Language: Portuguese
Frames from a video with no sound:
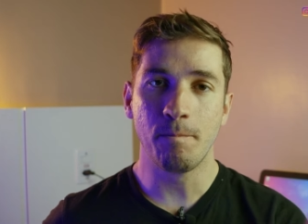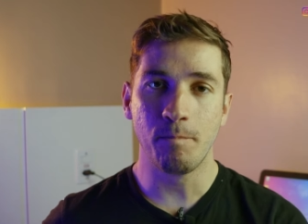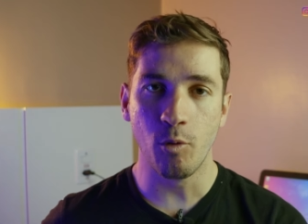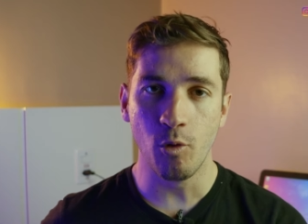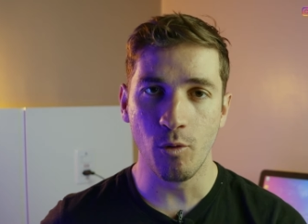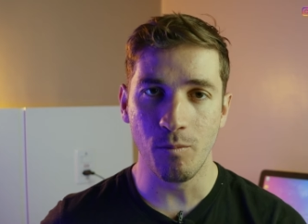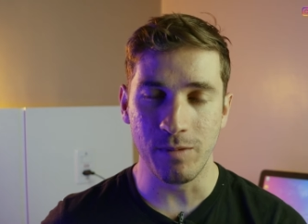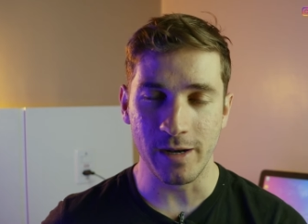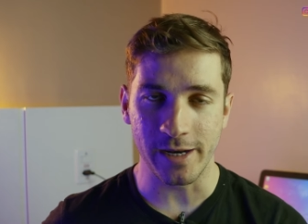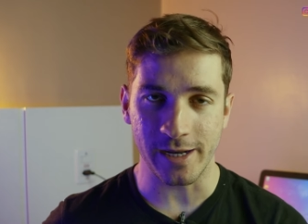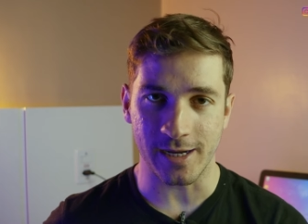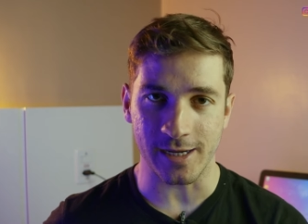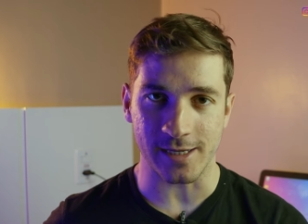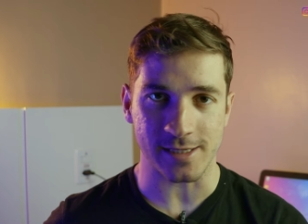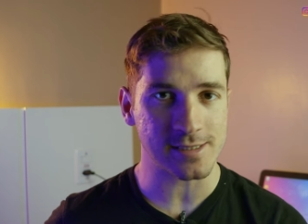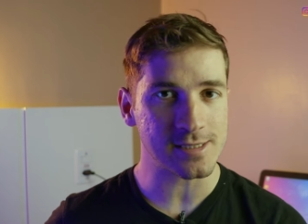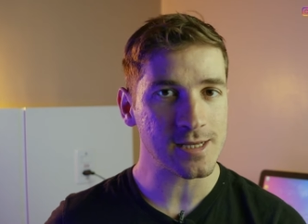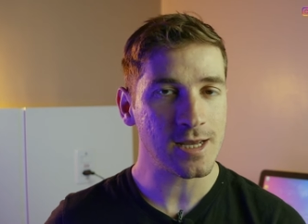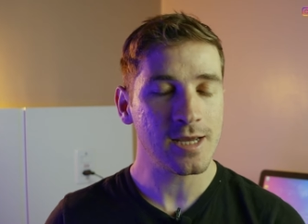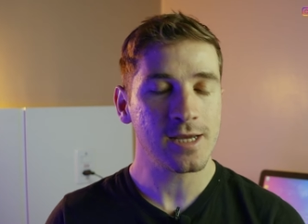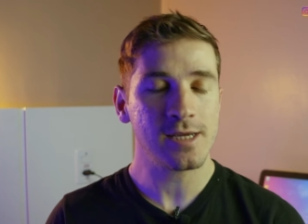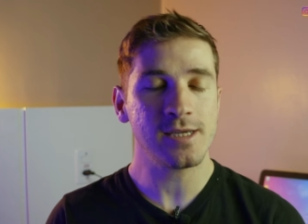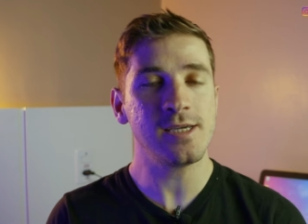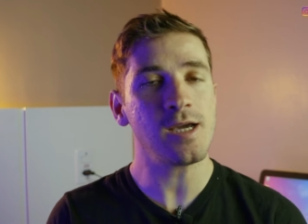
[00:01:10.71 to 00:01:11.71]

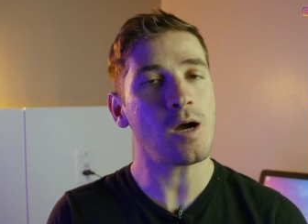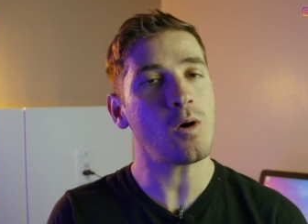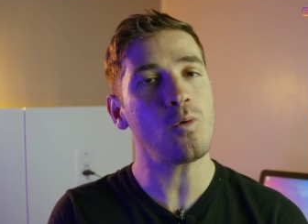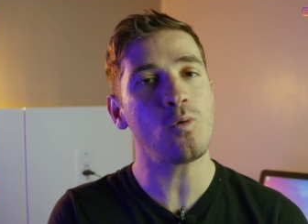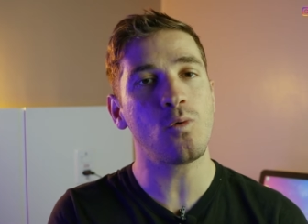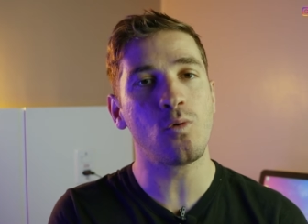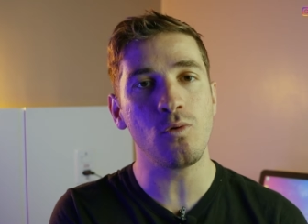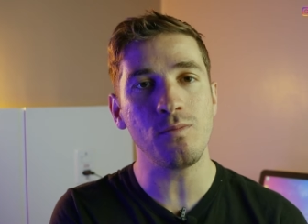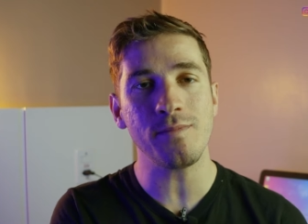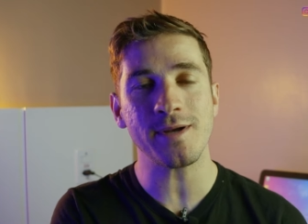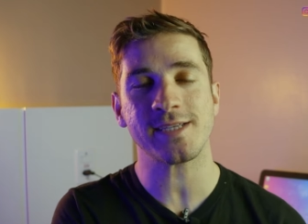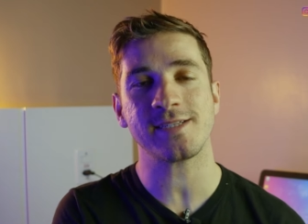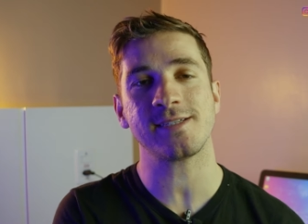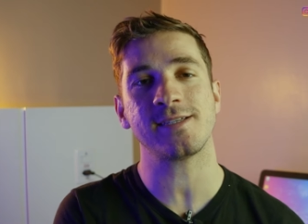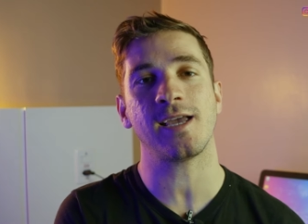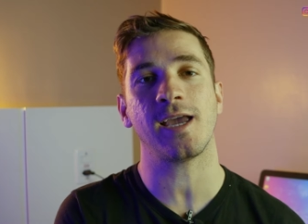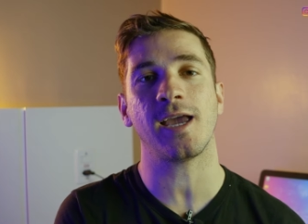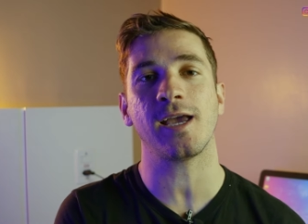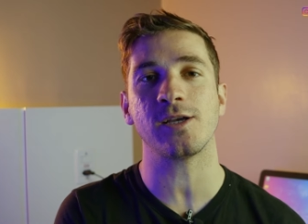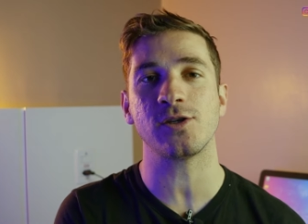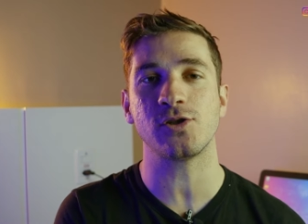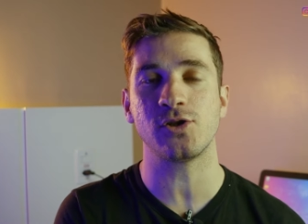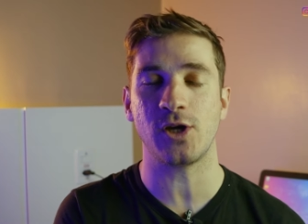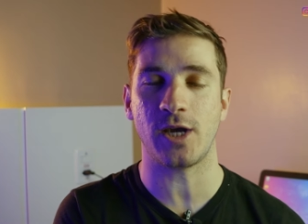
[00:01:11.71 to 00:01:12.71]
públicas e algumas
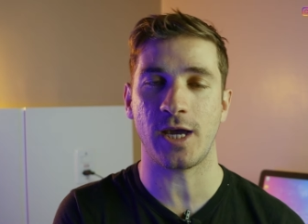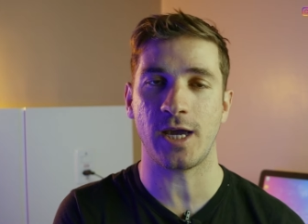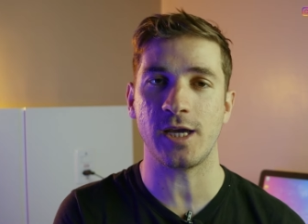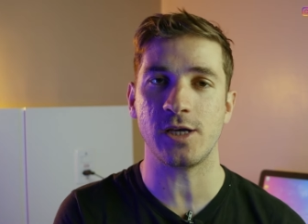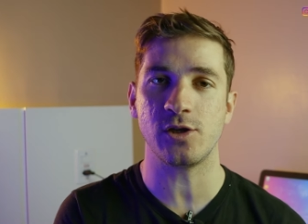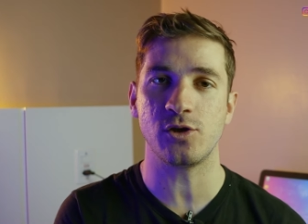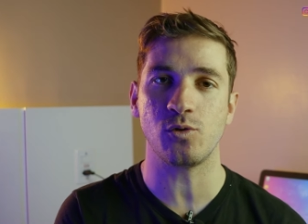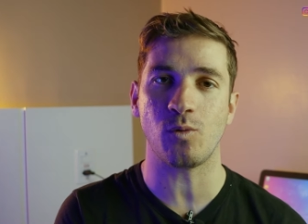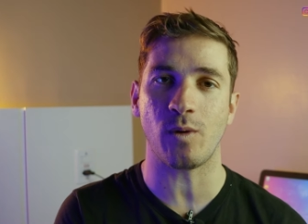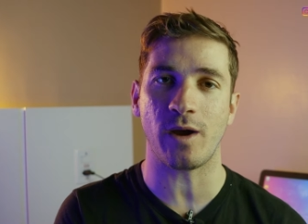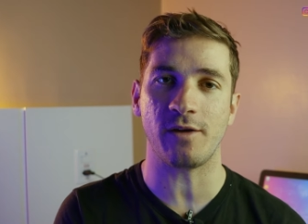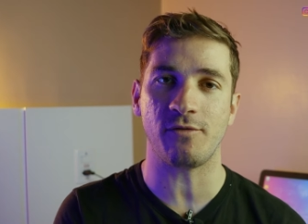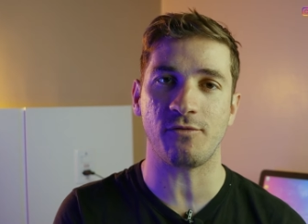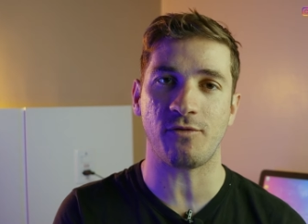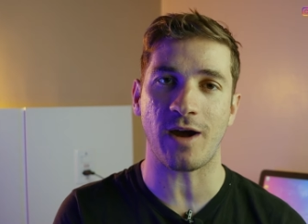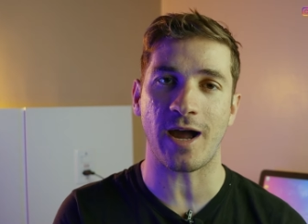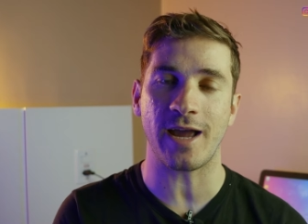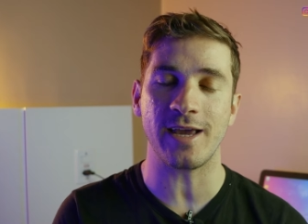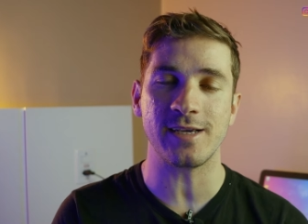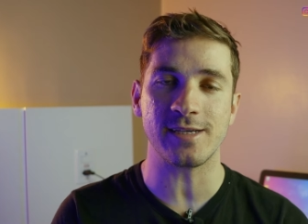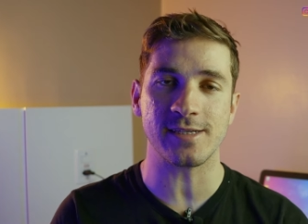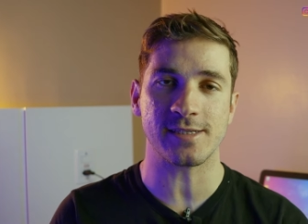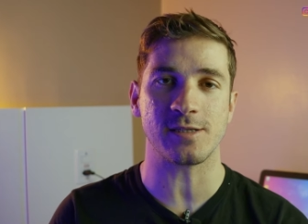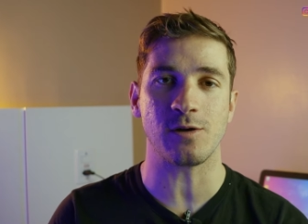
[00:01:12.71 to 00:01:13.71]
senhas de rede
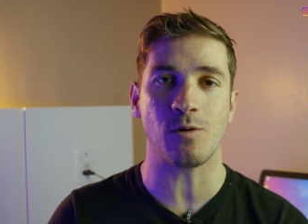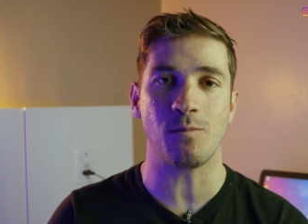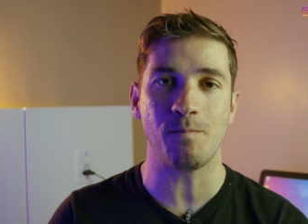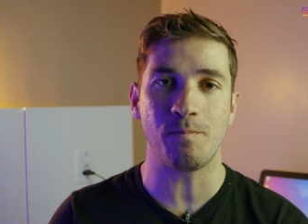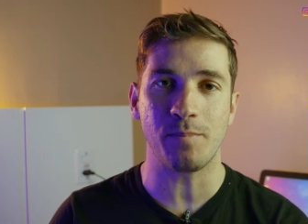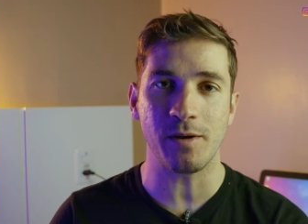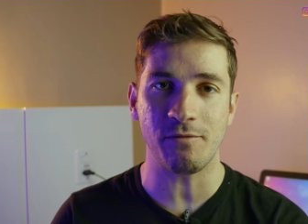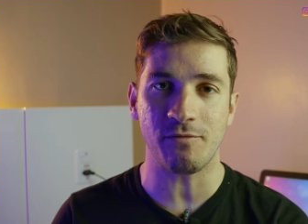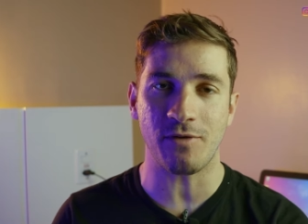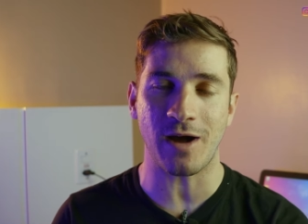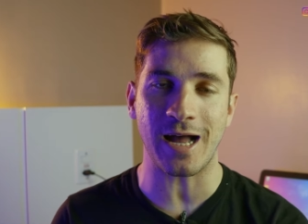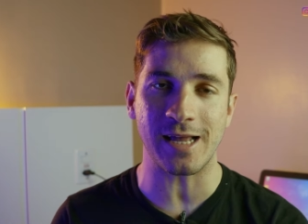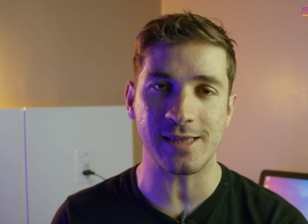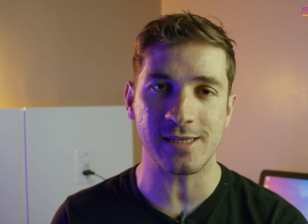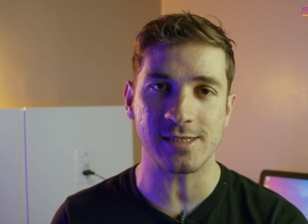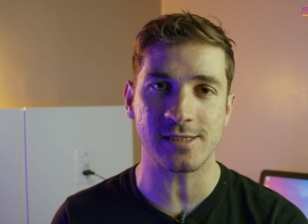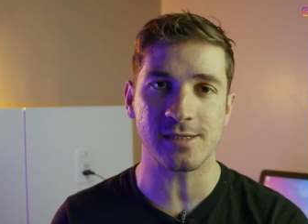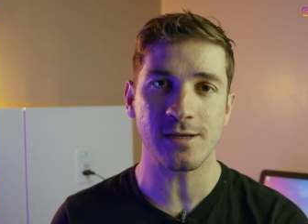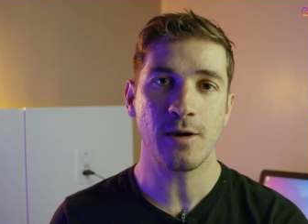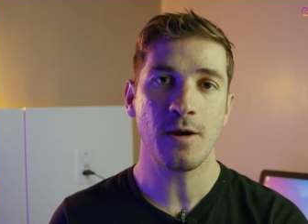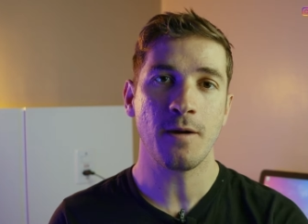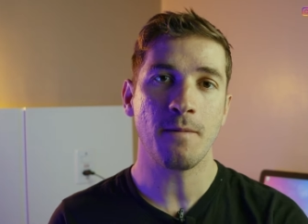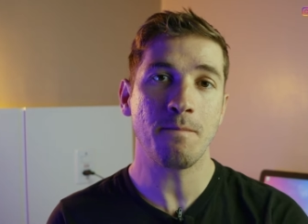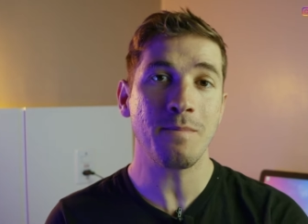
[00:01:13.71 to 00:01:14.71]
Wi-Fi que são
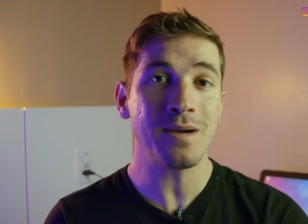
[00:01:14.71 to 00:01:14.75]
privadas,